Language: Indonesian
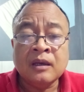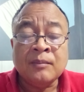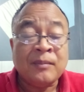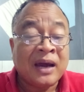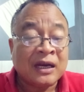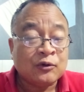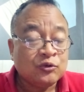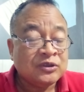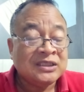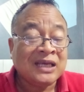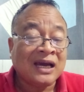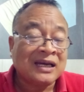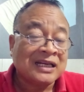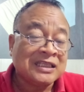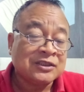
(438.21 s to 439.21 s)

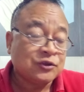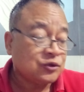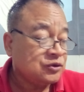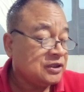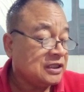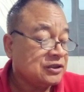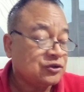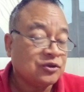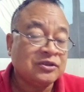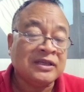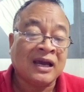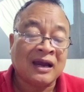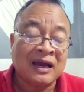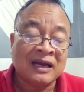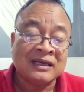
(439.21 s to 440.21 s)
Manusia Kristus Yesus
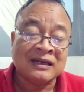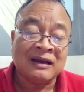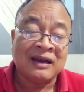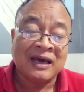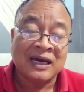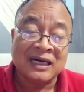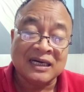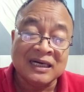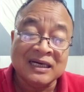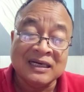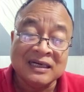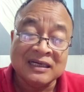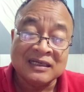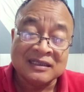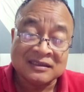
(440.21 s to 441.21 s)
yang adalah
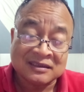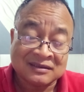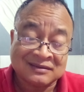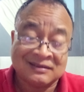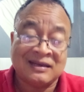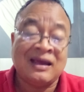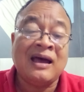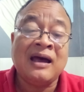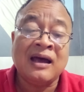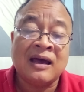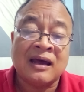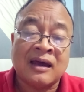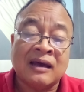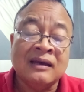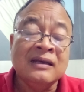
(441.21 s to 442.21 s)
Esa